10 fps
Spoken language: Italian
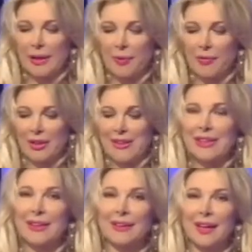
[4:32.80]
e il bivio della
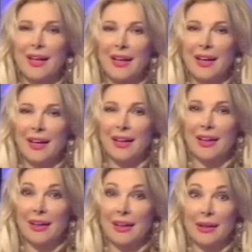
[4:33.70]
7.
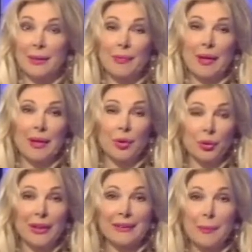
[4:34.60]
Eh, eh, eh,
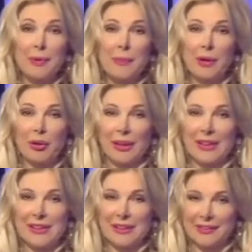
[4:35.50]
con tempi di
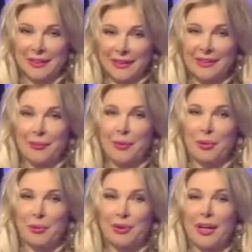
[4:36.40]
percorrenza di 30
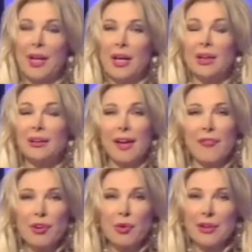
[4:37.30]
minuti. Eh,
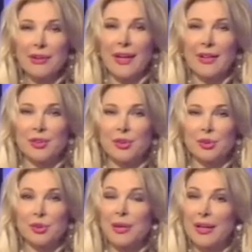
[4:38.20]
traffico
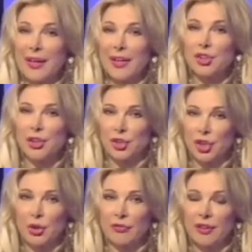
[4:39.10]
intenso sulla 10, la
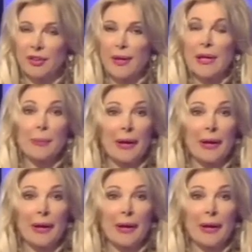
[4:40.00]
Genova Ventimiglia,